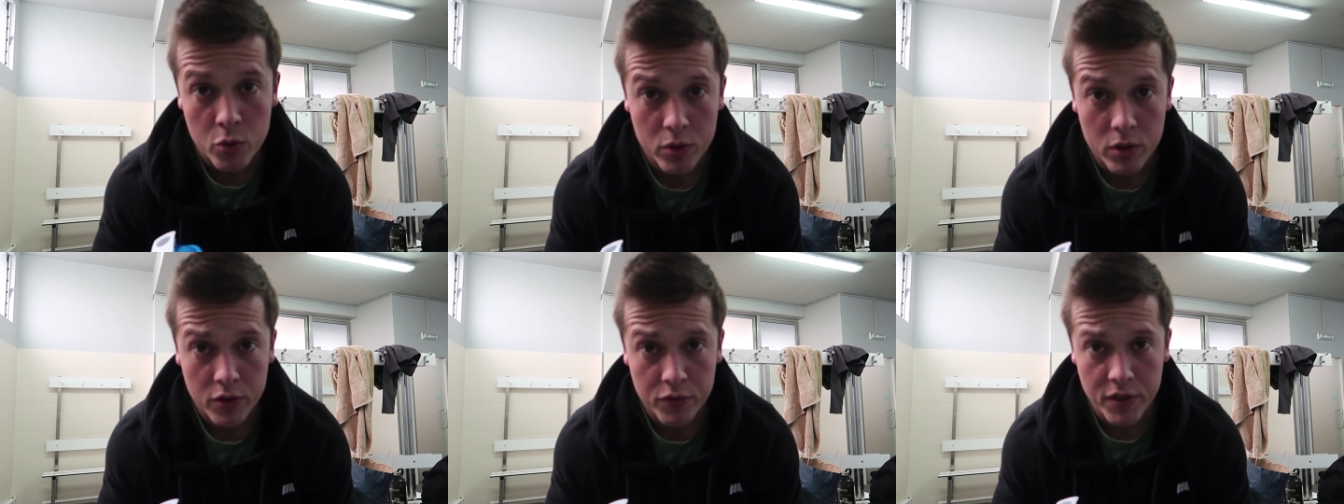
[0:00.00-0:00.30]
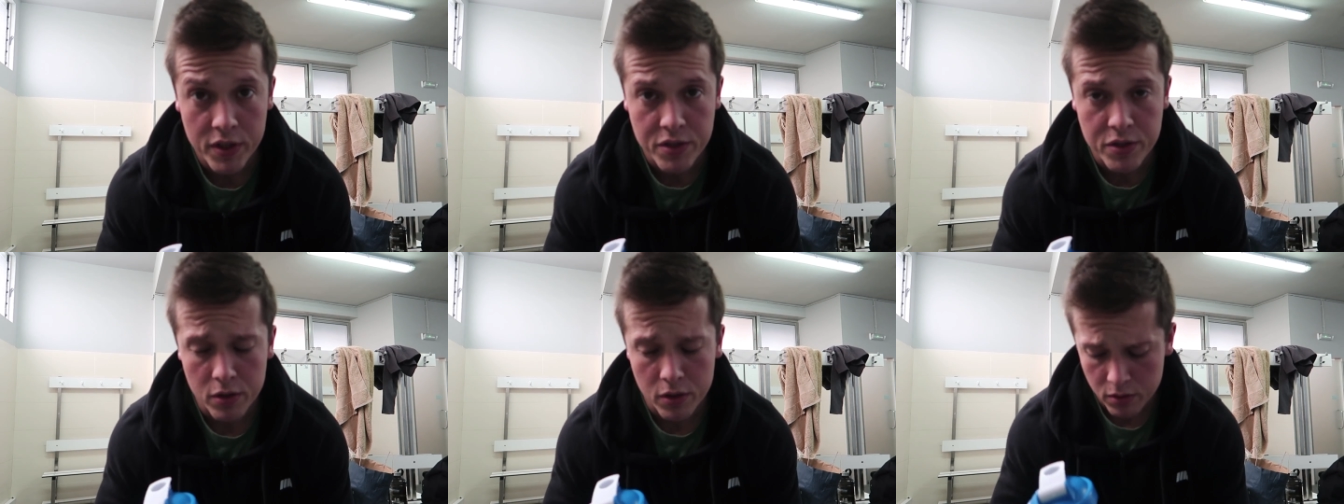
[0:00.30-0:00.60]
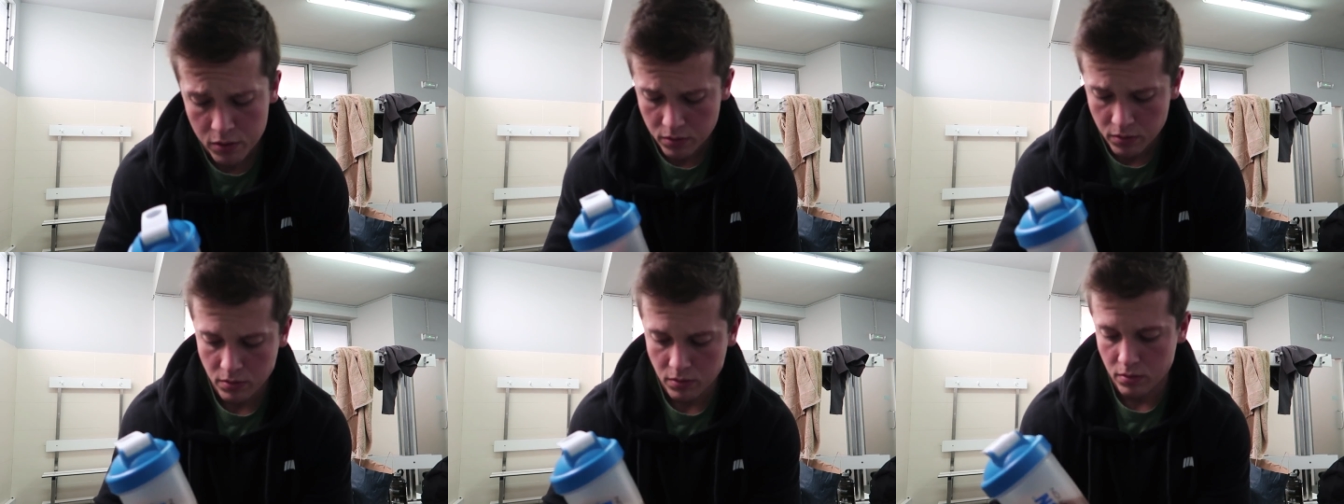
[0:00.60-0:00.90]
segunda
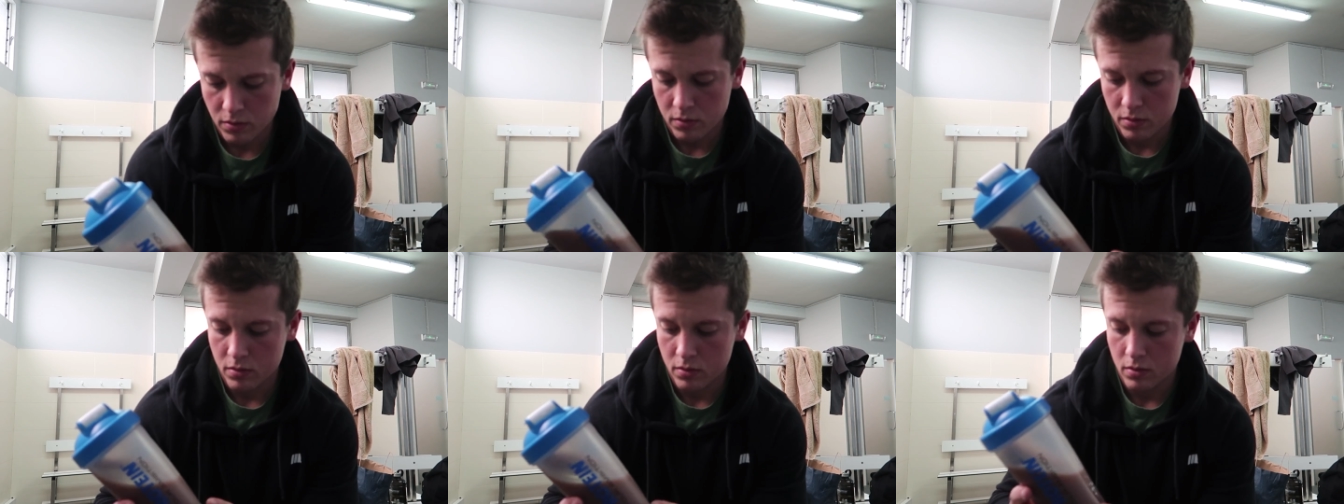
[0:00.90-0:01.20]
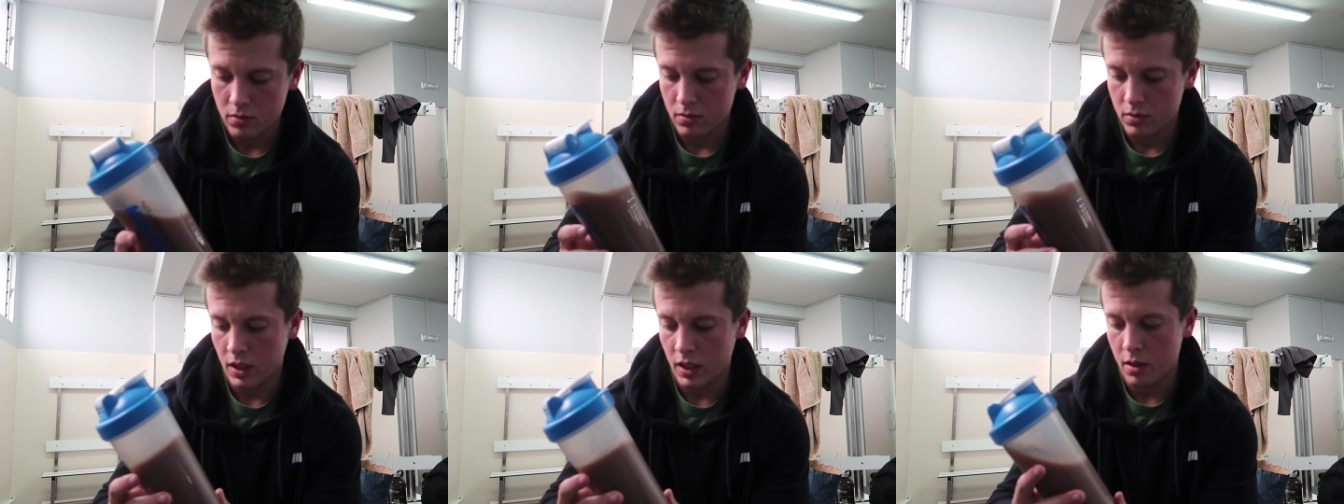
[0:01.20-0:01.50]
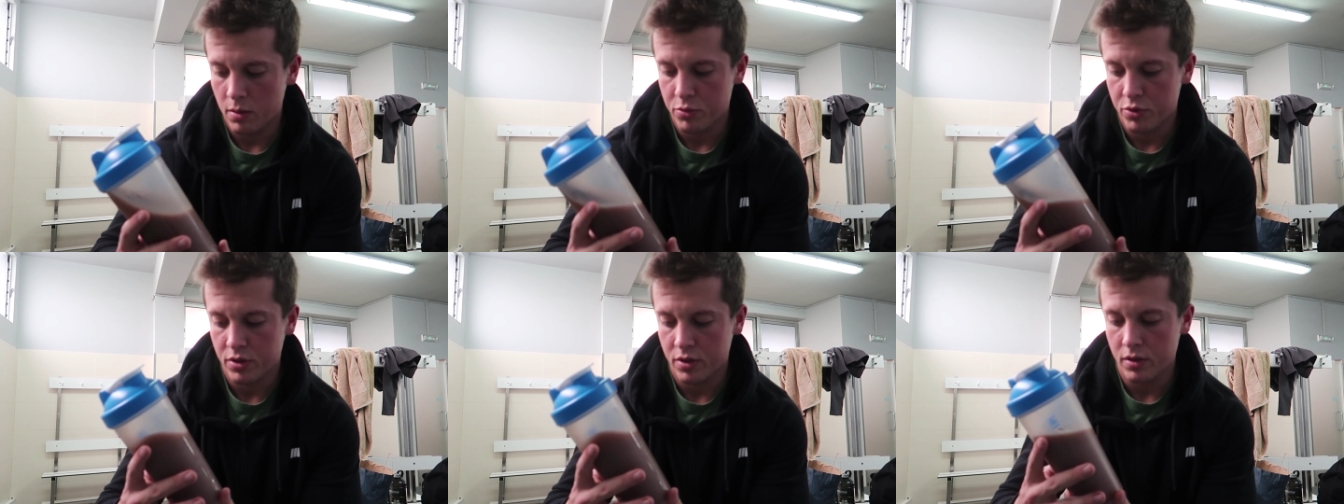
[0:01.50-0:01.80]
refeição,
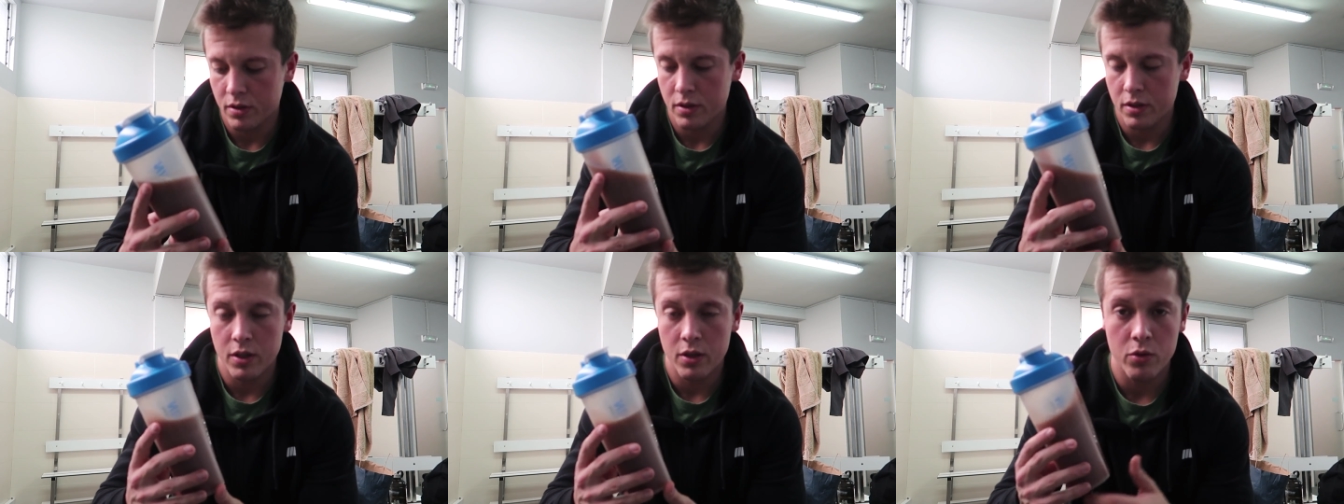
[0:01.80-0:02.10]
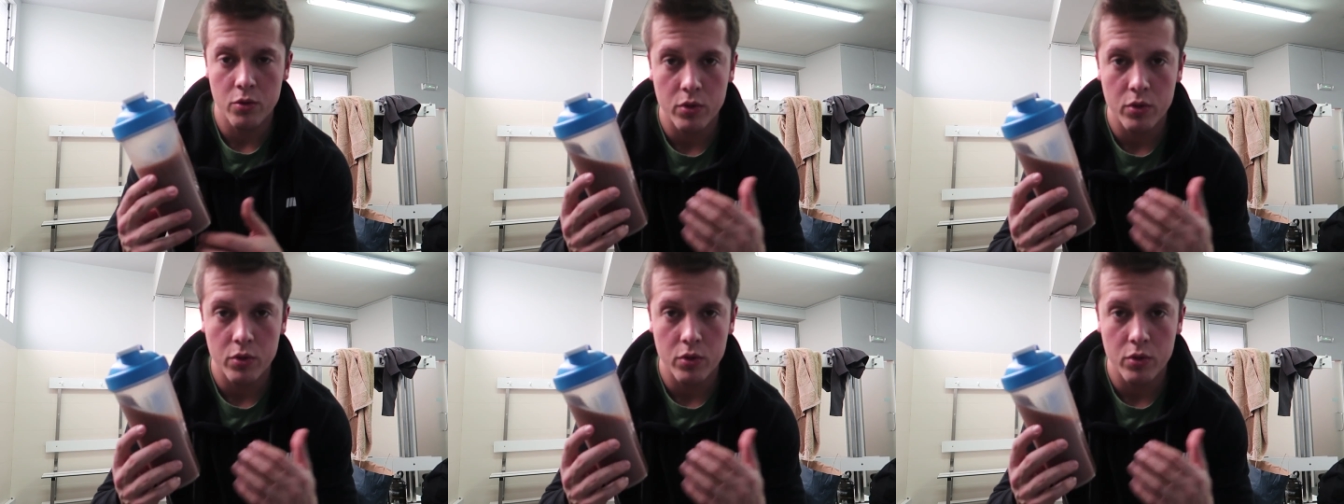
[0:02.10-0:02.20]
digamos que eu,